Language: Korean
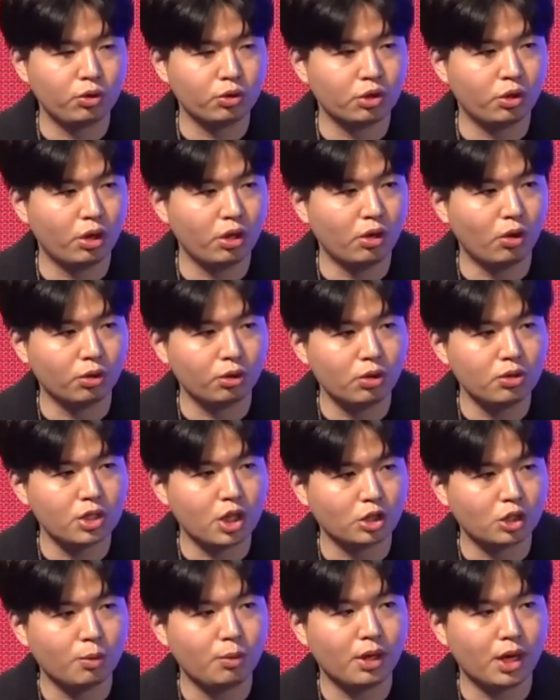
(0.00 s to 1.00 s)
저희가 어떤
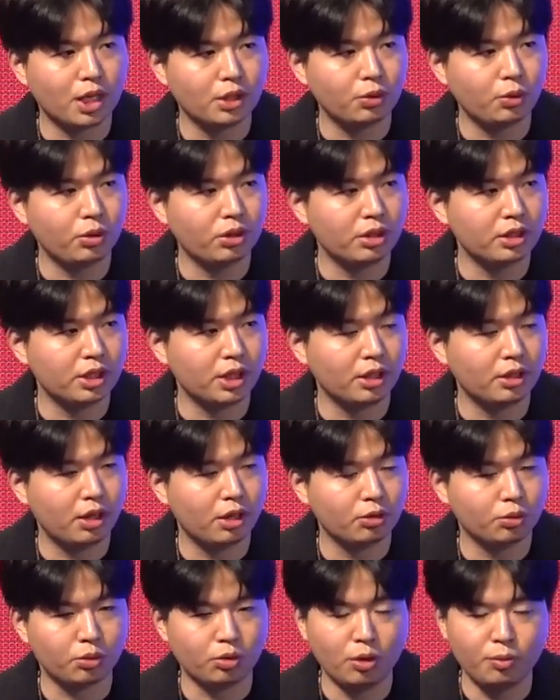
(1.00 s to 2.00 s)
장점을 가지고 있는지에
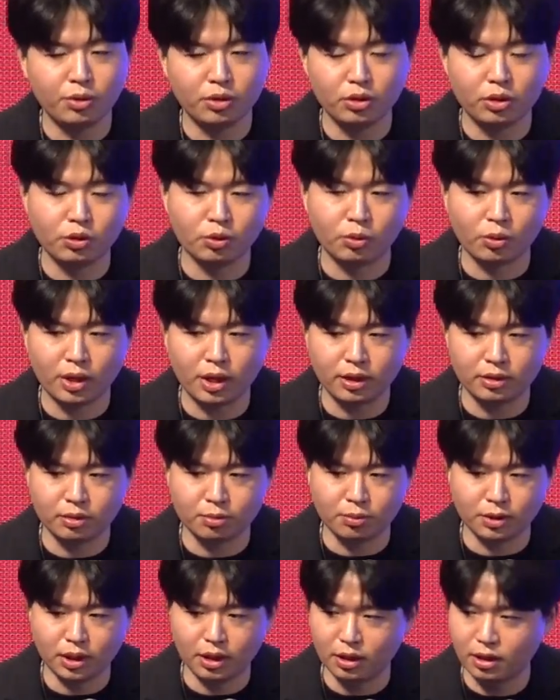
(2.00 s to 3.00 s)
대해서도 설명드리도록
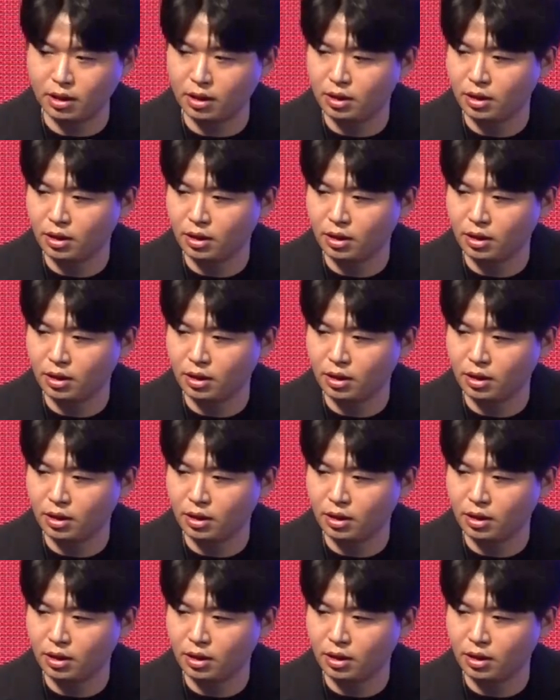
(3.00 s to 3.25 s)
하겠습니다.